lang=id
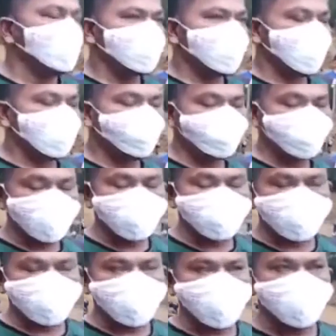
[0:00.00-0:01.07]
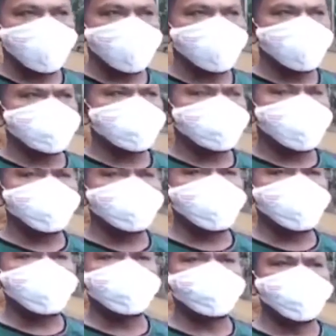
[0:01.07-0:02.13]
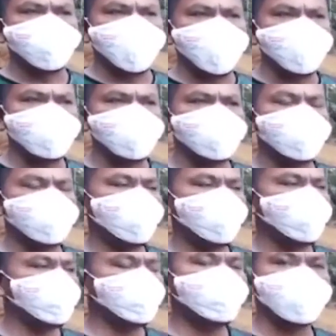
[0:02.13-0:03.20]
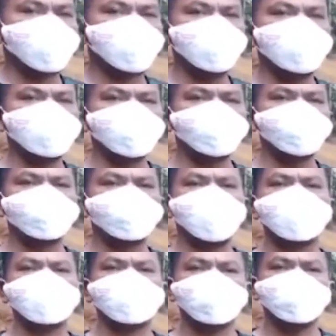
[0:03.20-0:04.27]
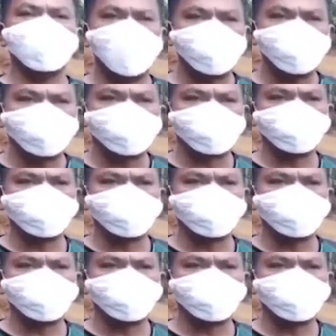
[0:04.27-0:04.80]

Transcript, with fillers: Selanjutnya rencana sampai penutupan, jembatan ini seluruhnya akan terbangun